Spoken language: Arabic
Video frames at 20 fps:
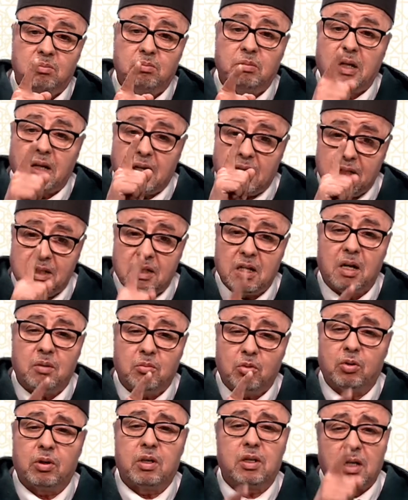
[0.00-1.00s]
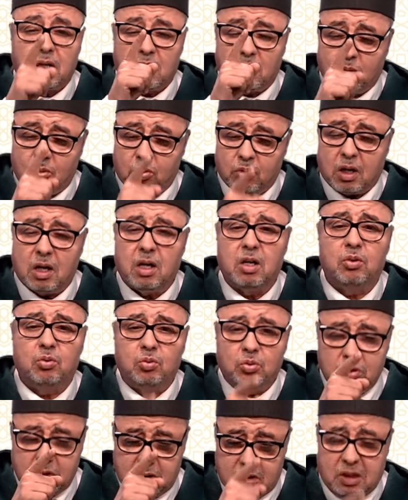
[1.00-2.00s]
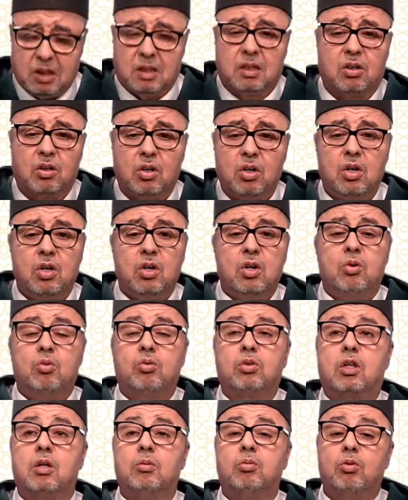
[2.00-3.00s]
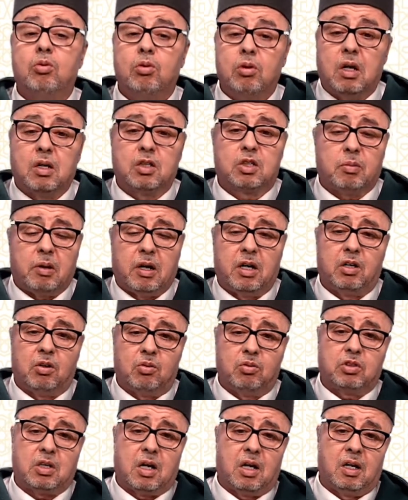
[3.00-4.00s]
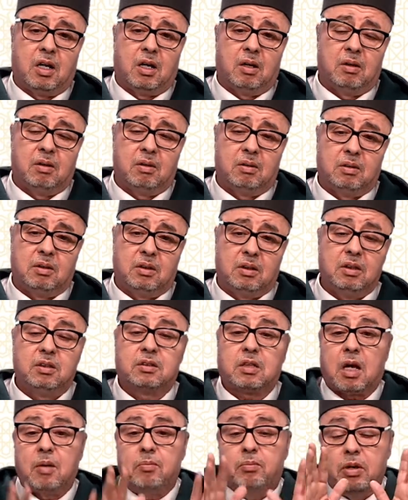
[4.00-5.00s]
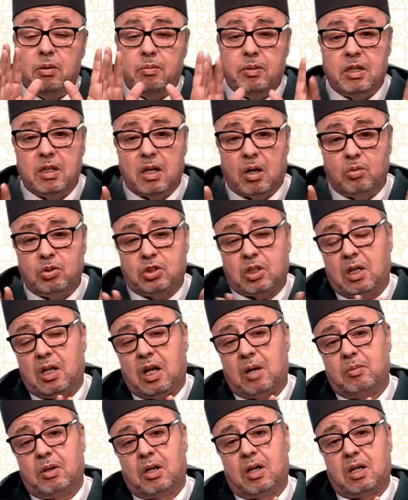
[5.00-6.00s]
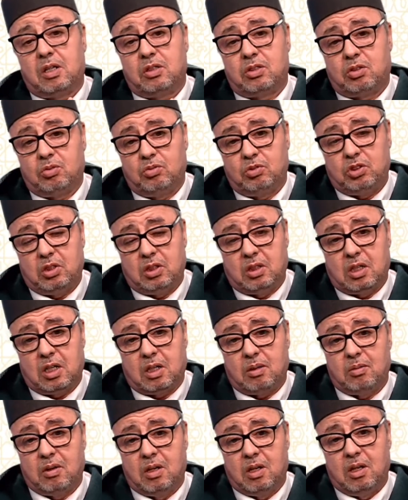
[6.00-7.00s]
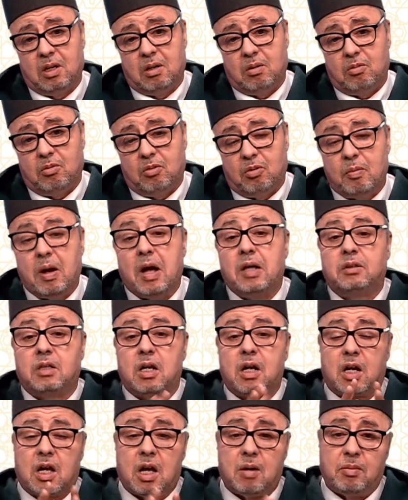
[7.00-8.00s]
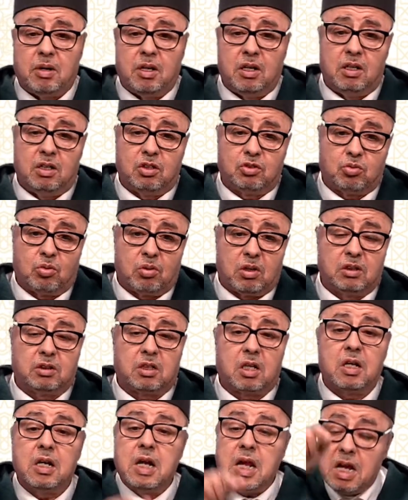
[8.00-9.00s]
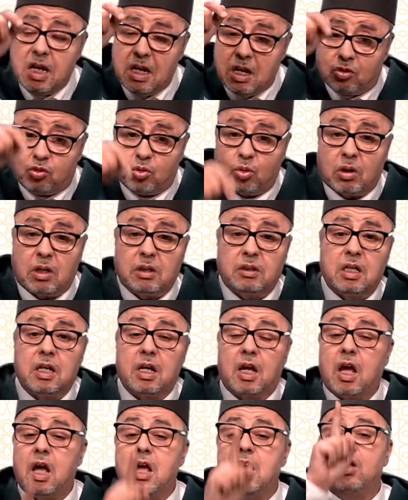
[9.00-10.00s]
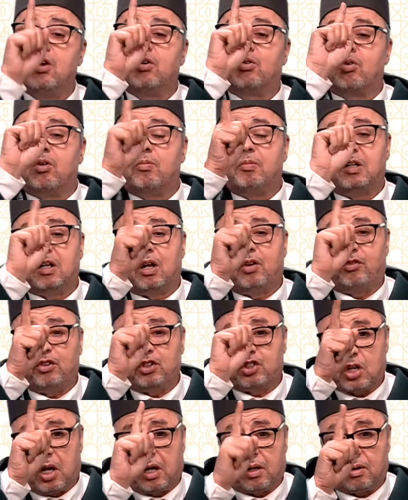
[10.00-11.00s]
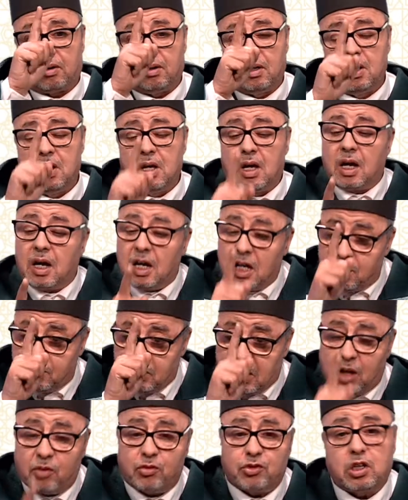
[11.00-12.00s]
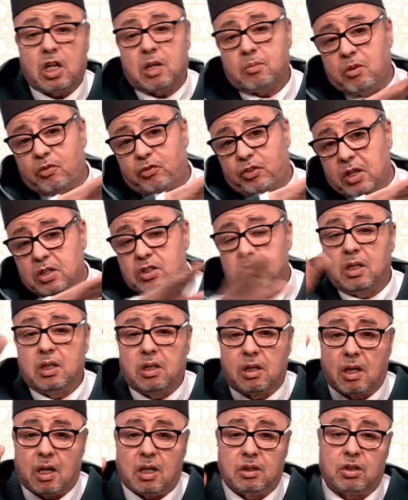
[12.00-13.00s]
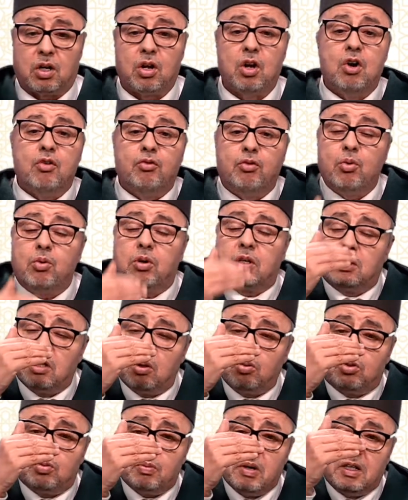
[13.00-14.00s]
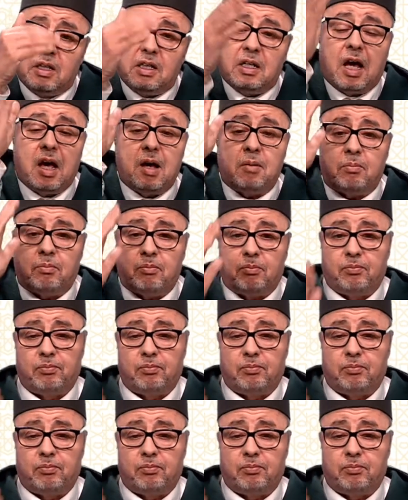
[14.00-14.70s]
بالقيام وقراءة القرآن والذكر ونطلب الله سبحانه وتعالى يتقبل منا ويجعل العمل خالص من وجه الكريم وما أدراك ما ليلة القدر ليلة القدر خير من ألف شهر خير من ألف شهر ما فيهاش ليلة القدر فوق كدا وثمانين عام